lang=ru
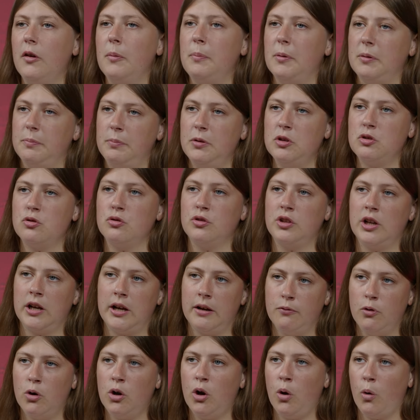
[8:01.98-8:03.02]
подпишут
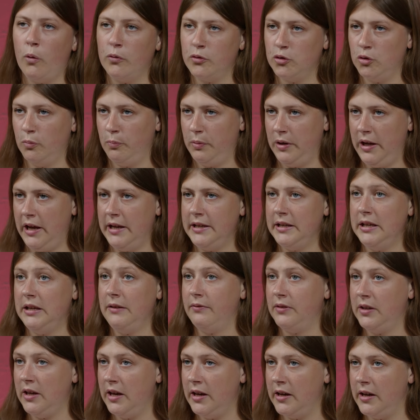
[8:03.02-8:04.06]
договор о вступлении
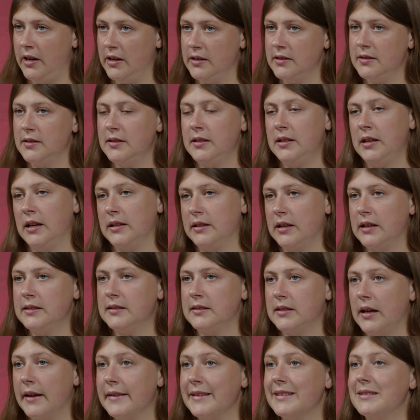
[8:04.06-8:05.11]
в ЕС, и она
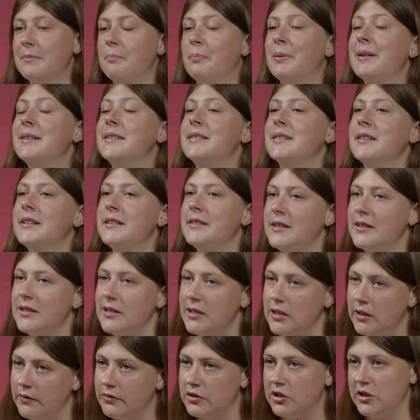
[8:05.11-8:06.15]
станет
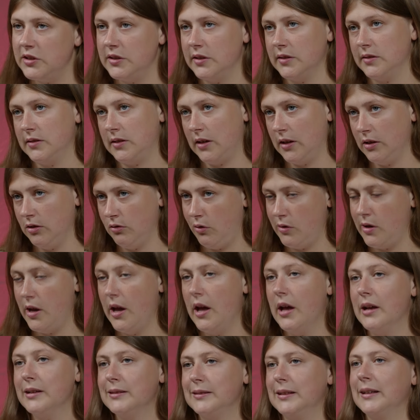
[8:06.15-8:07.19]
присоединившейся страной
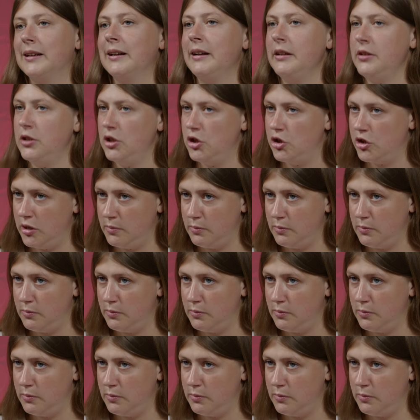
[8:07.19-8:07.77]
с ограниченными